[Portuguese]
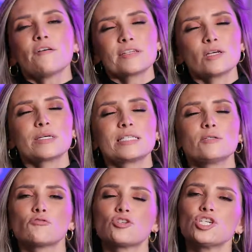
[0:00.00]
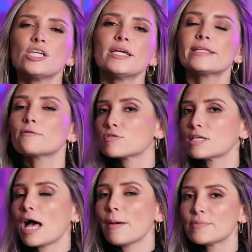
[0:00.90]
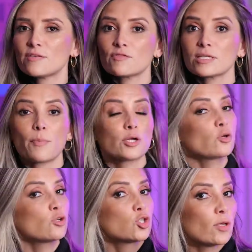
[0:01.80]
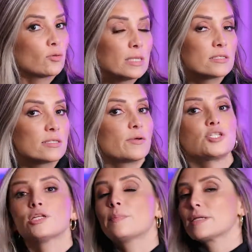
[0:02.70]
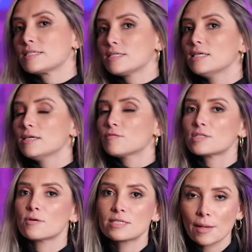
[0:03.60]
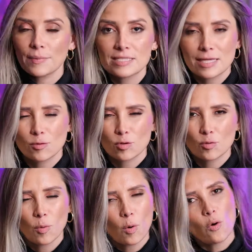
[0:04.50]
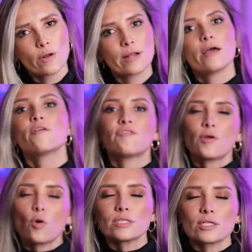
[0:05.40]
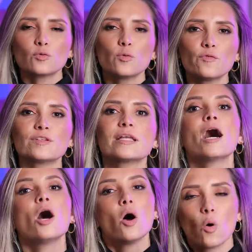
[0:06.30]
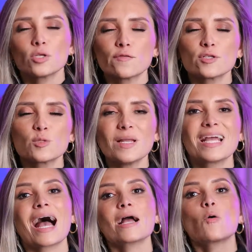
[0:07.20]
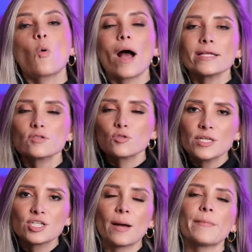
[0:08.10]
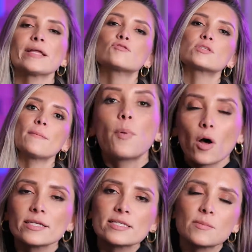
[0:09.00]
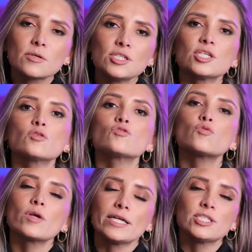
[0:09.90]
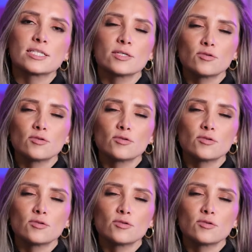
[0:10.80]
vai fazer uma cirurgia e não sabe se você pode continuar tomando seu antidepressivo, seu estabilizador do humor, ficou na dúvida? Hoje eu vou te explicar quais os medicamentos que podem ser mantidos durante a